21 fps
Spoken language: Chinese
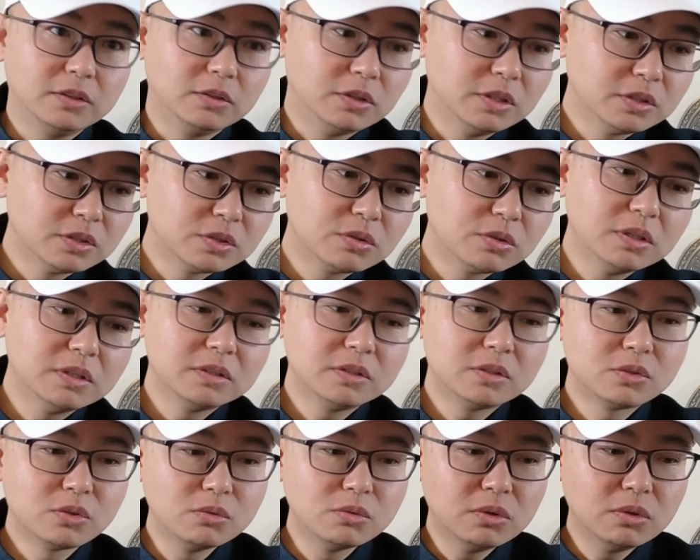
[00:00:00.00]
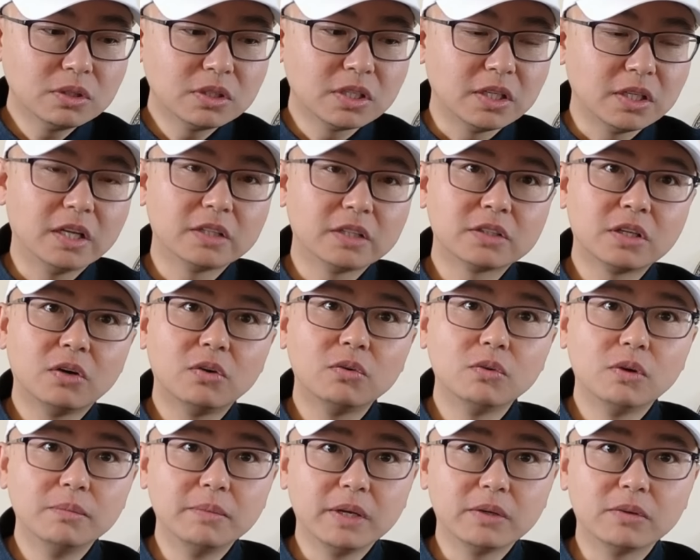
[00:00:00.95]
有人说中国体量超
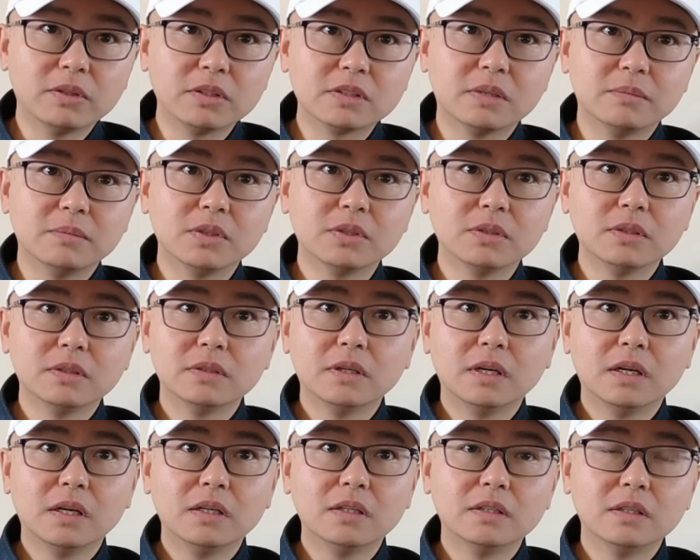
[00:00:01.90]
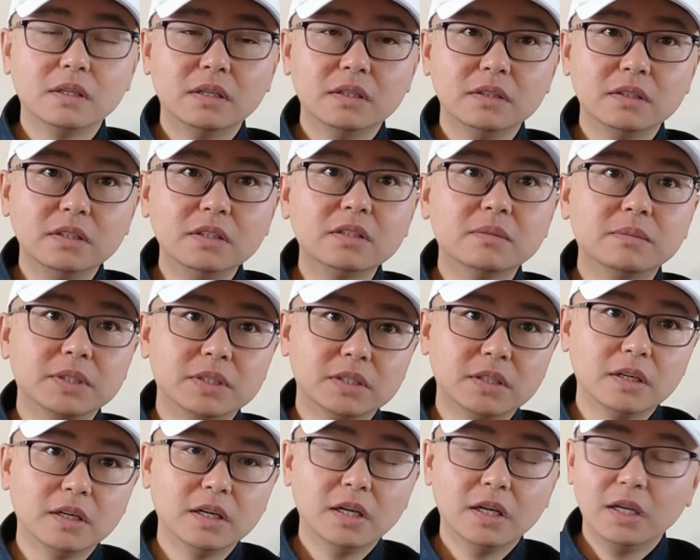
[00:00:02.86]
过美国是怎么的啊？你怎么知
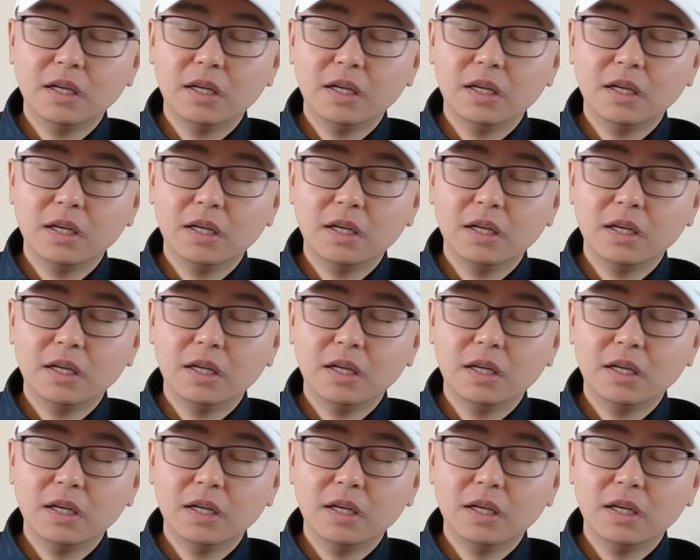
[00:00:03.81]
道？